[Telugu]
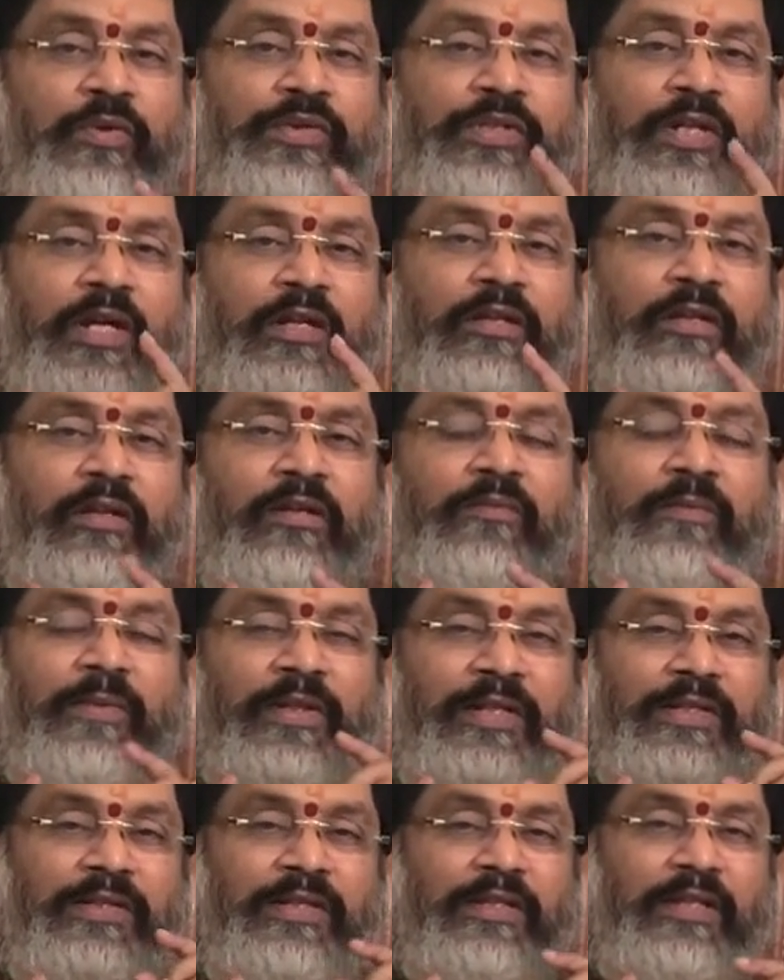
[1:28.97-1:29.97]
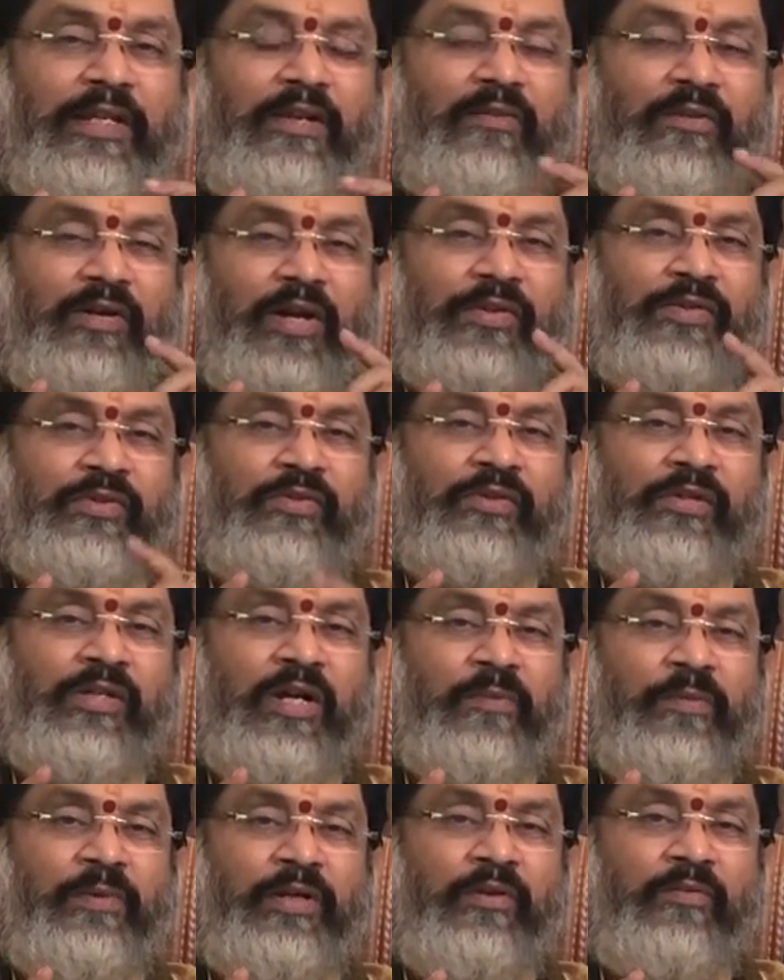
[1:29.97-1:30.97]
విద్యార్థులకు మందస్థితి అవకాశం ఉంది
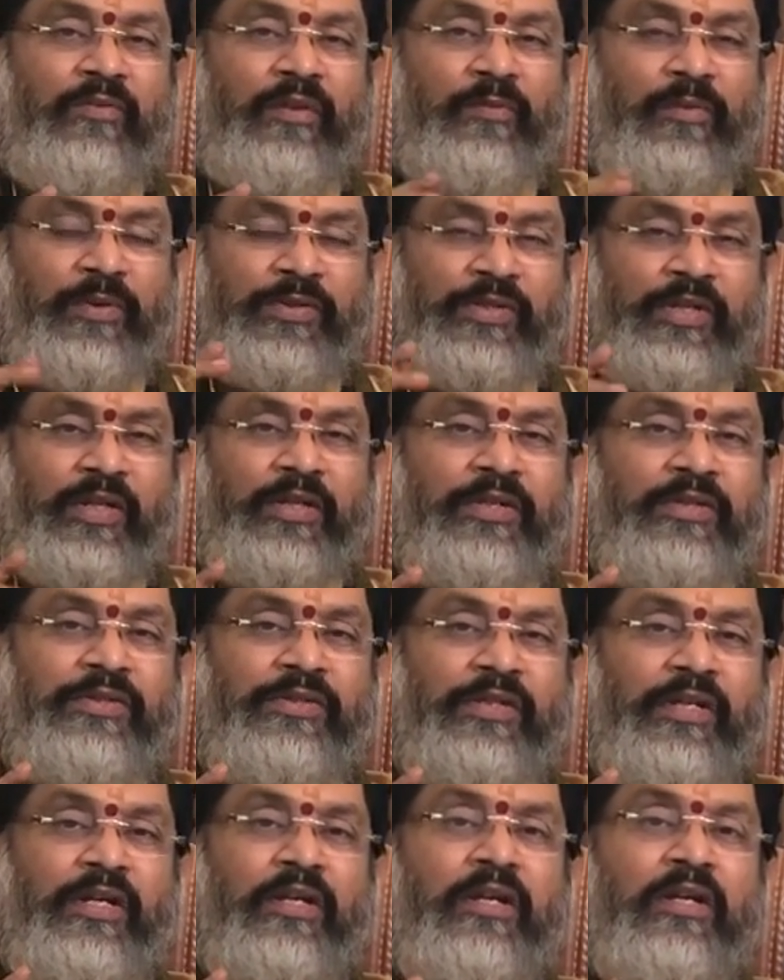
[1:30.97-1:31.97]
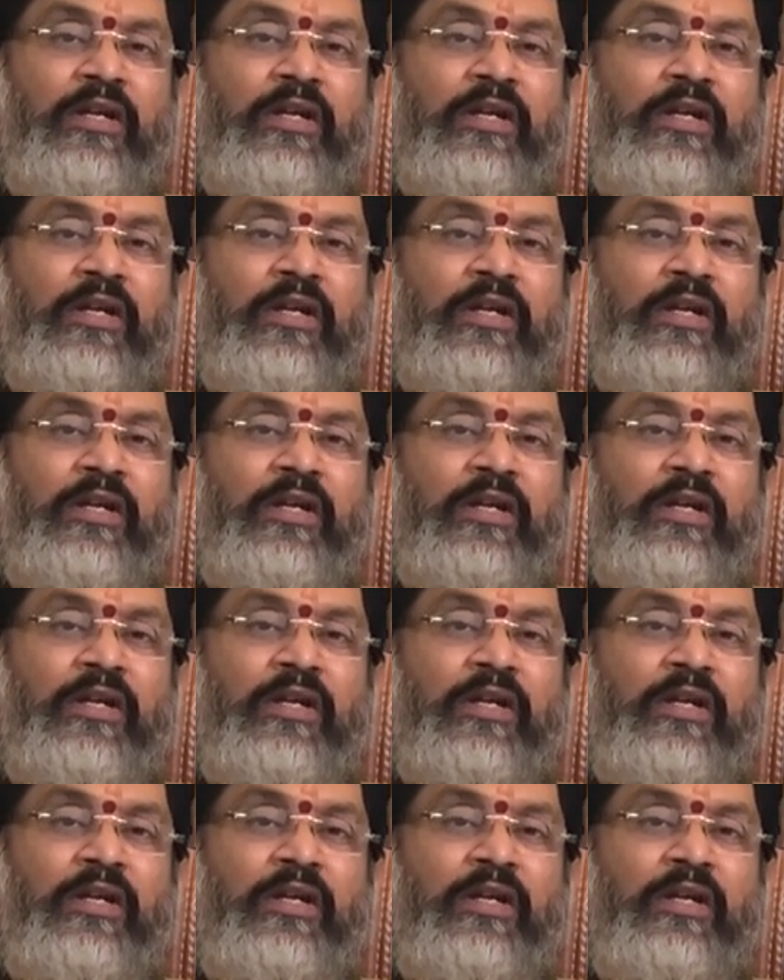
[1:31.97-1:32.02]
కాబట్టి వీరు ప్రత్యేకించి